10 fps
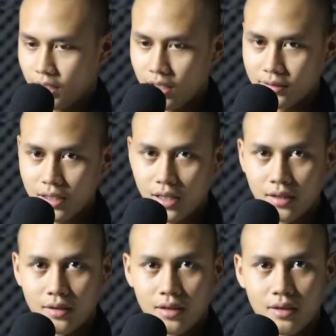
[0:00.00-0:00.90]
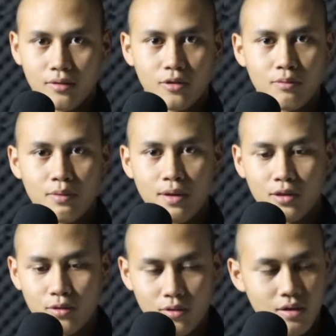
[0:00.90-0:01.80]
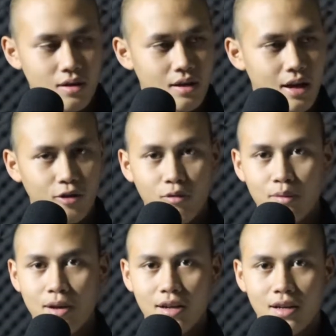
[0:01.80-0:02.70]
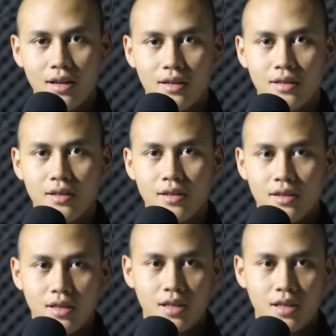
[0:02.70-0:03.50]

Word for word: didirikan untuk membantu ekonomi Belanda Eh,